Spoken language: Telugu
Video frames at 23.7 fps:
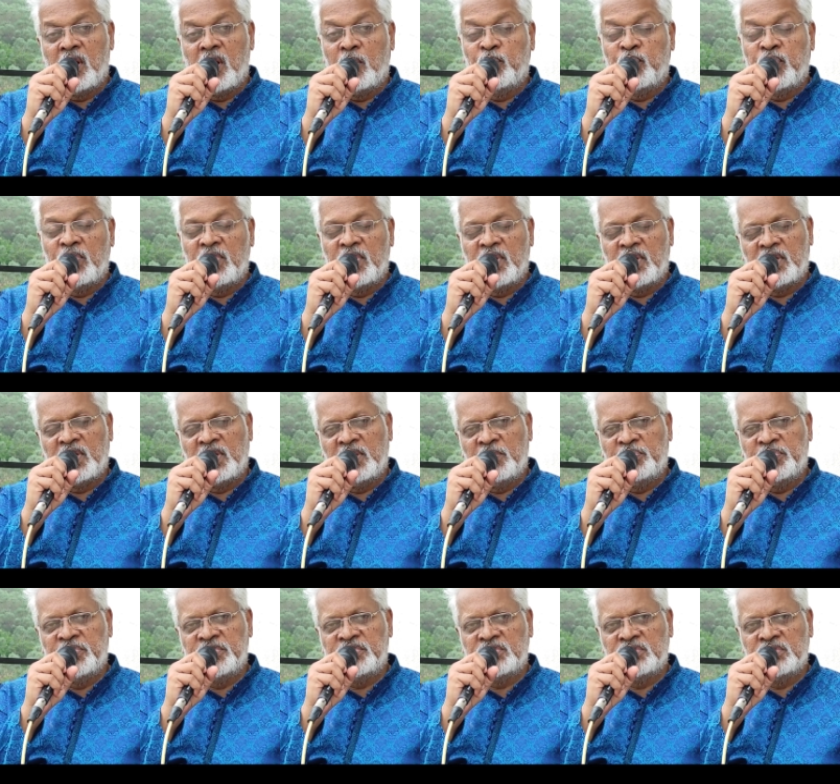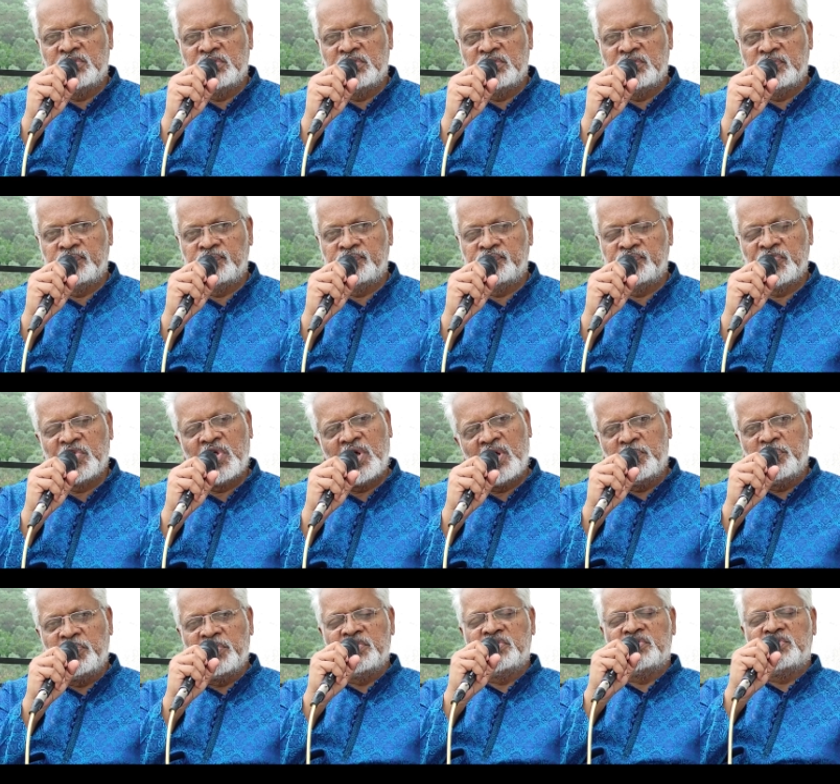అప్పుడు నాకు అనిపించింది
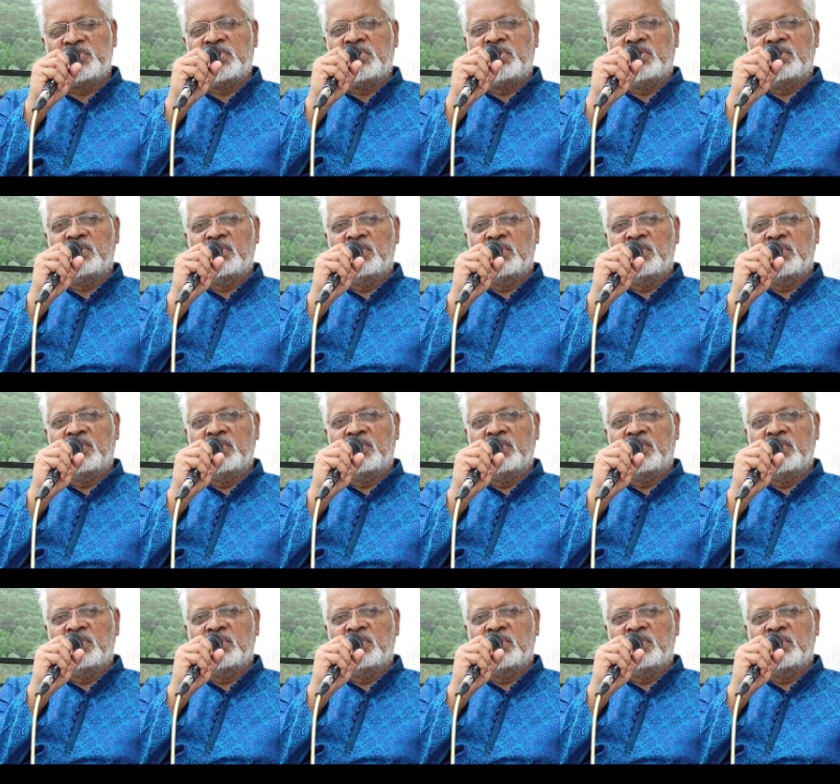అనిపించి